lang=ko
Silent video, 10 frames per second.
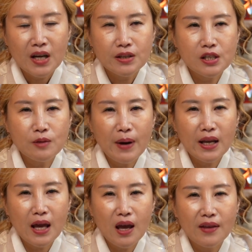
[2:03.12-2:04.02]

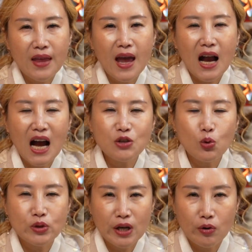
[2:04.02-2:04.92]
집안의 내
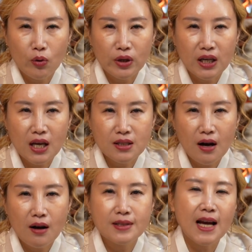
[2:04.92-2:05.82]
가족사로
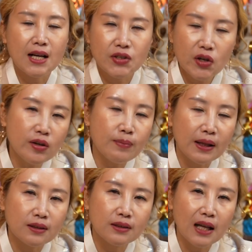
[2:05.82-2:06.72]
인해서 상처를
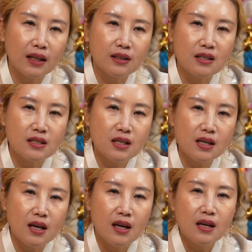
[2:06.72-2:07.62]

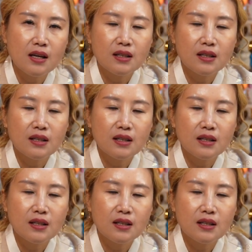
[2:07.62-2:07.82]
받는다든지